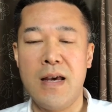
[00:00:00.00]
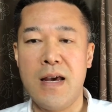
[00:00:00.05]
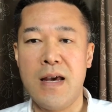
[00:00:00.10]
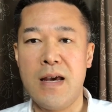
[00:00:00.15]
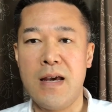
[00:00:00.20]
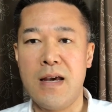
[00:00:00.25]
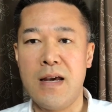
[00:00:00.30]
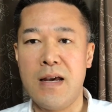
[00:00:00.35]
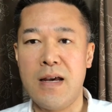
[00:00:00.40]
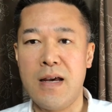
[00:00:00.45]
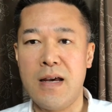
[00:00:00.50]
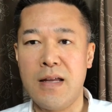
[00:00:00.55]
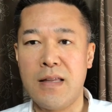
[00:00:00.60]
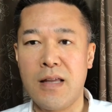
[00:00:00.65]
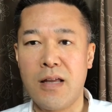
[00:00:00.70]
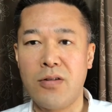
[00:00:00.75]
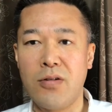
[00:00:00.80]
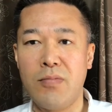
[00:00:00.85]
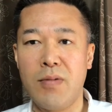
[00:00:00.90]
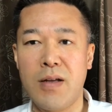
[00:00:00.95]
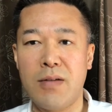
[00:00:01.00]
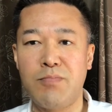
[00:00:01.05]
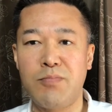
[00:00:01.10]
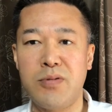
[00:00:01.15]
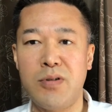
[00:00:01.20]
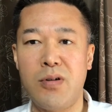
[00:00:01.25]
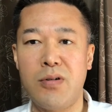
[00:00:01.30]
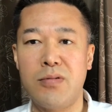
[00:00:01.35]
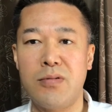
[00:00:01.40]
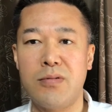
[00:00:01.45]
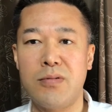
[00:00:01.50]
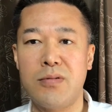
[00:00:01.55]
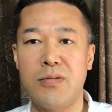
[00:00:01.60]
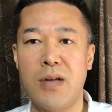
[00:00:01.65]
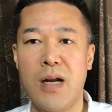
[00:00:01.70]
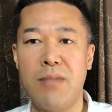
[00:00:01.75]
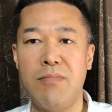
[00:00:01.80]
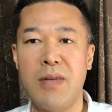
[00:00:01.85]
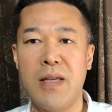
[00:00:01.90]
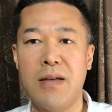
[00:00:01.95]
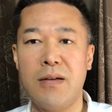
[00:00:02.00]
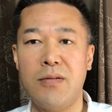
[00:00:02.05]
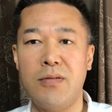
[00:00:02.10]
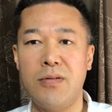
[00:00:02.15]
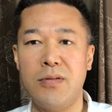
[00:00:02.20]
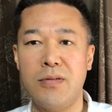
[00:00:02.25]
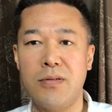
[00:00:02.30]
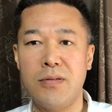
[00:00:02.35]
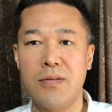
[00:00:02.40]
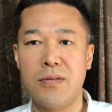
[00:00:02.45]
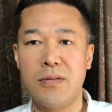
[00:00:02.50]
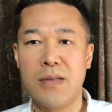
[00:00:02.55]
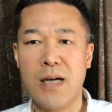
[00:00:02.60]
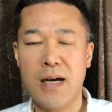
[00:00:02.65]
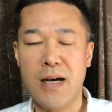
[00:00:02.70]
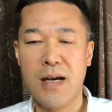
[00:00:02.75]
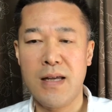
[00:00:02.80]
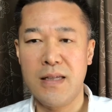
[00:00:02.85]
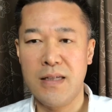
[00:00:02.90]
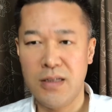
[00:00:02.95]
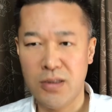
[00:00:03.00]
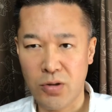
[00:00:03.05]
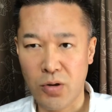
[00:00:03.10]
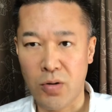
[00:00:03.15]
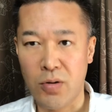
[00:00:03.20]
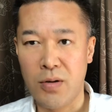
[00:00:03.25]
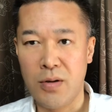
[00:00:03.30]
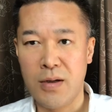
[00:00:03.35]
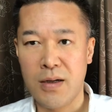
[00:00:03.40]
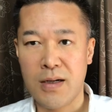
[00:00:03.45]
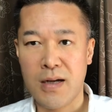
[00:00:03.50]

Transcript: えー、例えばプログラミングがいいと